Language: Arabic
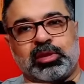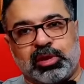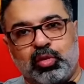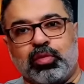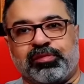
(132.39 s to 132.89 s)

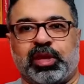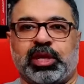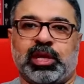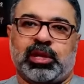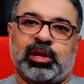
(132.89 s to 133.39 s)
رؤوف
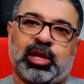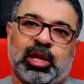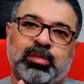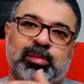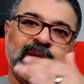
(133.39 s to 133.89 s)
هي العلاقه
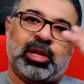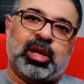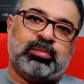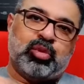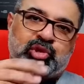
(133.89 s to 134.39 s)
ما بين
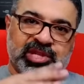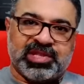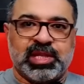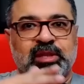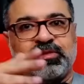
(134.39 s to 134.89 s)
الاب وشخصيه